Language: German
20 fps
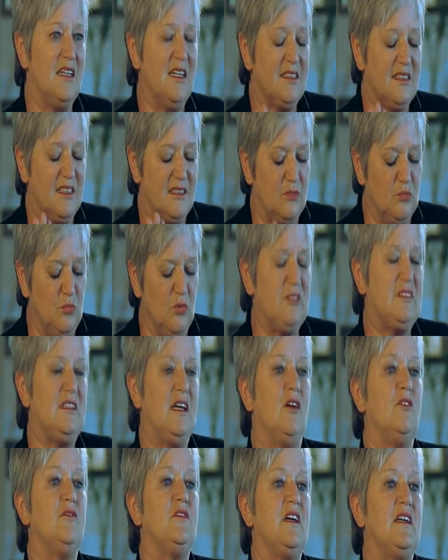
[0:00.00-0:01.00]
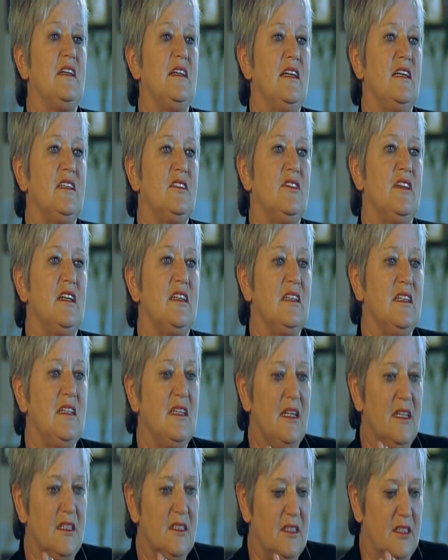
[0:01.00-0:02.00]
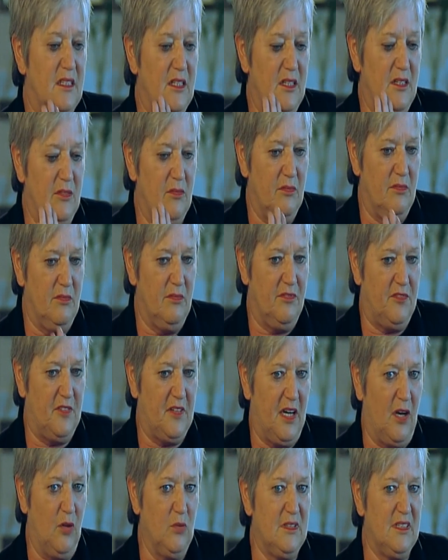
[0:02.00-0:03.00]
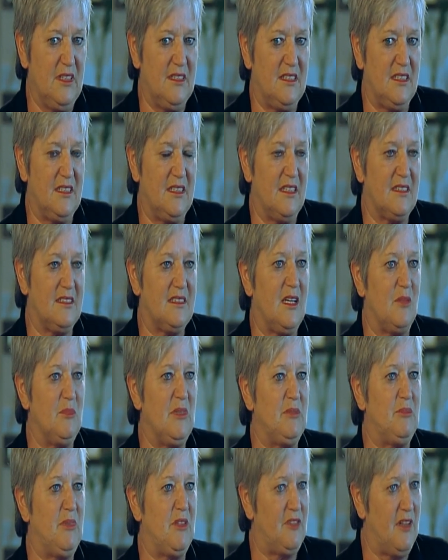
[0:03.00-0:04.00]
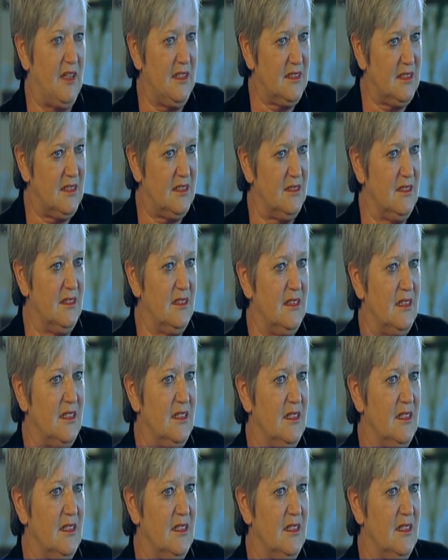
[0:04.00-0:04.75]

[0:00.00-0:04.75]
Das muss aufgeklärt werden. Die Frauen, die sich jetzt damit befassten,